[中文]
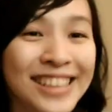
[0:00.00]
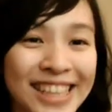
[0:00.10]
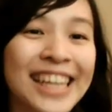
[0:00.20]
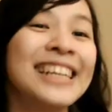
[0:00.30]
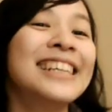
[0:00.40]

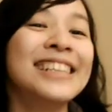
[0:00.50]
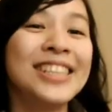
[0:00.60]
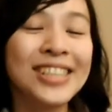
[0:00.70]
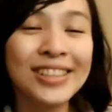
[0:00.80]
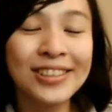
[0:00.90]
对，
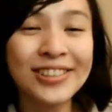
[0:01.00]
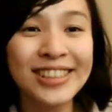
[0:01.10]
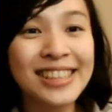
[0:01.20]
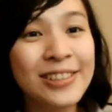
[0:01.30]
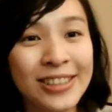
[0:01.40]
去
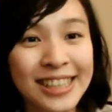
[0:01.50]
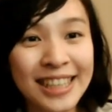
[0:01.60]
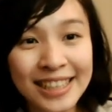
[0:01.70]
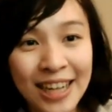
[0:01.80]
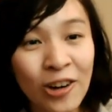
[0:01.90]
做自我
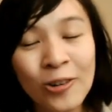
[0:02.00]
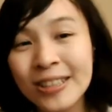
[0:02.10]
介绍，